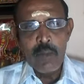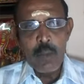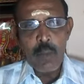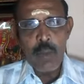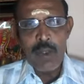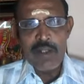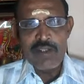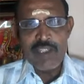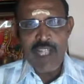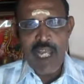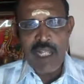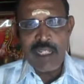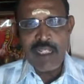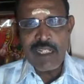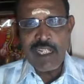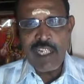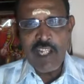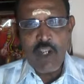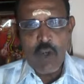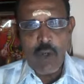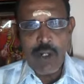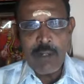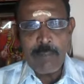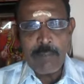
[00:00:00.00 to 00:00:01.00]
உங்கள் ஜாதக
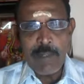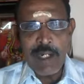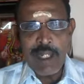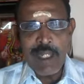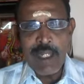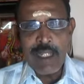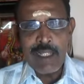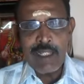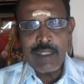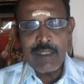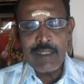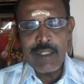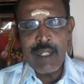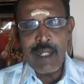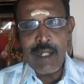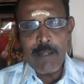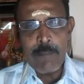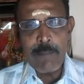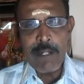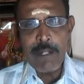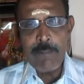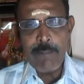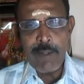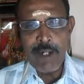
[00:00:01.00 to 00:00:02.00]
யோகப்படி நல்ல
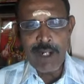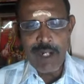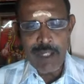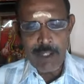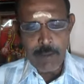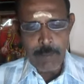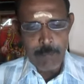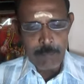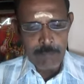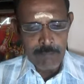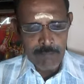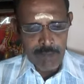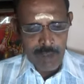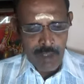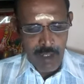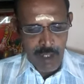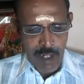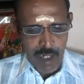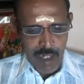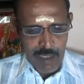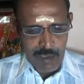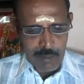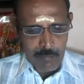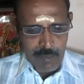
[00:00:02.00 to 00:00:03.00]
படிப்பு கிடைக்கும்
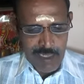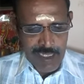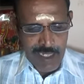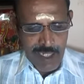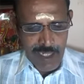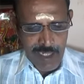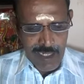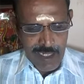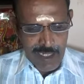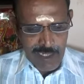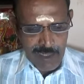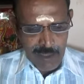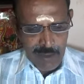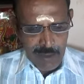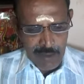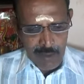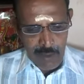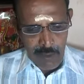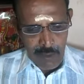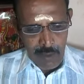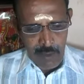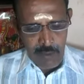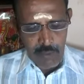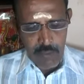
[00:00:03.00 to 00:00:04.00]
அடுத்தபடியாக
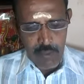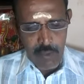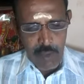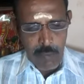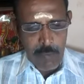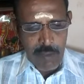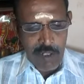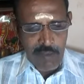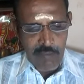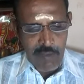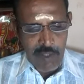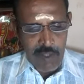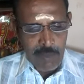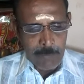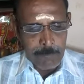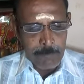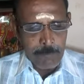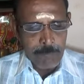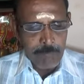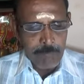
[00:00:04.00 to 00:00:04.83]
குரு பகவான்